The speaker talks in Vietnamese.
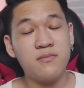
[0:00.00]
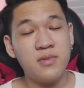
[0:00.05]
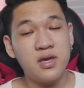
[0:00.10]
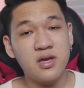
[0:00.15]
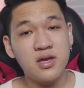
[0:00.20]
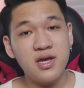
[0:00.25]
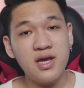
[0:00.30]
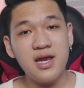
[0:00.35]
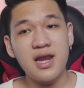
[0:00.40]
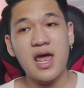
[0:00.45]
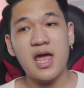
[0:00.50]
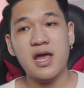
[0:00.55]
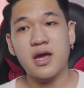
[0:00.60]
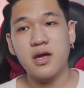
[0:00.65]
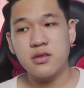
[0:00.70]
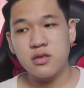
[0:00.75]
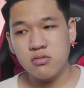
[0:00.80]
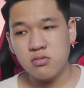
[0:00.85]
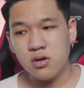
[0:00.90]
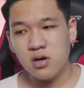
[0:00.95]
là mình nghĩ lại
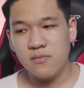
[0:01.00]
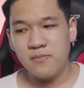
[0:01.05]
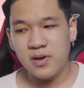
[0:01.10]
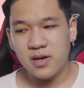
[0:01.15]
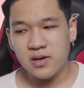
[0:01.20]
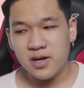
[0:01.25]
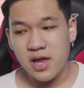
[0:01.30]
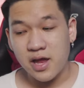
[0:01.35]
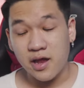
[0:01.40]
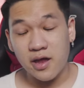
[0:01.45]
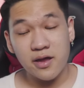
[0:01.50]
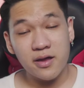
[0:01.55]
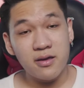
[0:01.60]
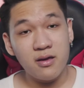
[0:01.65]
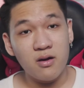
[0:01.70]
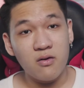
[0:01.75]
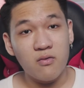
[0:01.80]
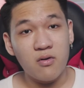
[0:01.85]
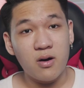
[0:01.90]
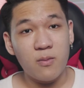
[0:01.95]
ngày xưa mình để cái
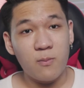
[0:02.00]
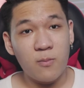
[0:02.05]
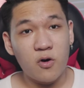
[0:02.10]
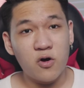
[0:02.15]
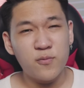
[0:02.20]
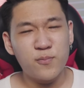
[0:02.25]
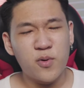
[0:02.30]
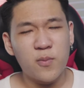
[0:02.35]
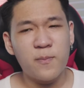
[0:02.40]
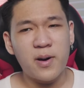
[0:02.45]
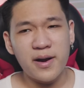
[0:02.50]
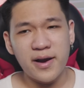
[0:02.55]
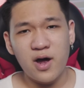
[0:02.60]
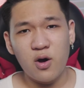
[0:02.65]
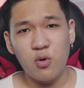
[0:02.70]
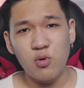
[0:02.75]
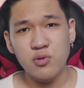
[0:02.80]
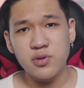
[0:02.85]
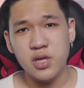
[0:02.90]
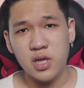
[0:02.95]
kiểu uh, ờ, mod
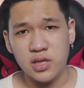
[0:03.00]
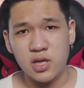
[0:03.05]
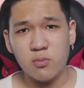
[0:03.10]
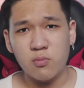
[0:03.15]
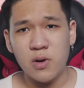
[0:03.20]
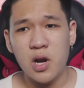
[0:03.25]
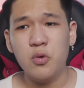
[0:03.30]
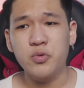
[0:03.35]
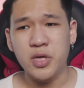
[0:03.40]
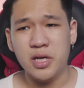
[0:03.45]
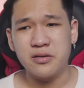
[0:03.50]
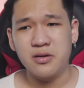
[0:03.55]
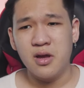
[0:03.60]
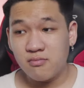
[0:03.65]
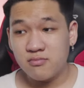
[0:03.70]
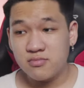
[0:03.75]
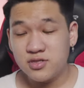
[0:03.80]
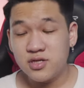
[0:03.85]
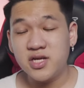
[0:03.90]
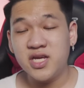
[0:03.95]
pompadour sấy tóc lâu thật
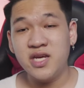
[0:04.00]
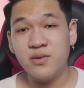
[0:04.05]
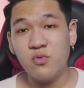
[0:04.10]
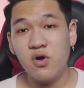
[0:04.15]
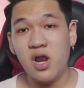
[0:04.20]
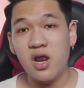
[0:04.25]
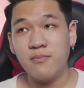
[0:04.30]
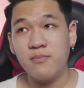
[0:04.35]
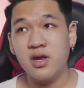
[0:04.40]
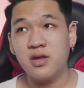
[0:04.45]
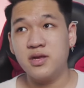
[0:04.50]
trước khi mỗi lần